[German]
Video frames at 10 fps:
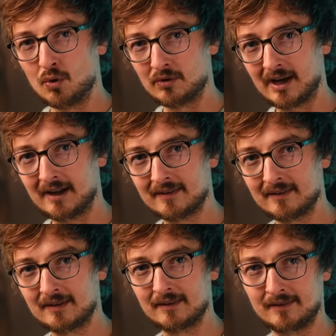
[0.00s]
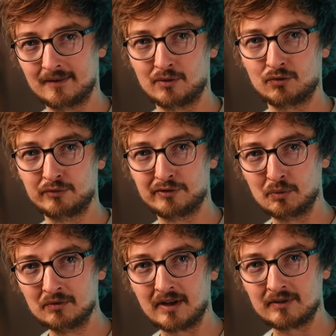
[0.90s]
Und gleichzeitig ist es auch so für
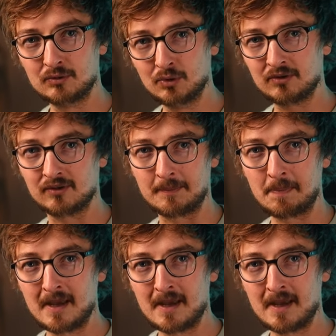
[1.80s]
uns als Nutzer.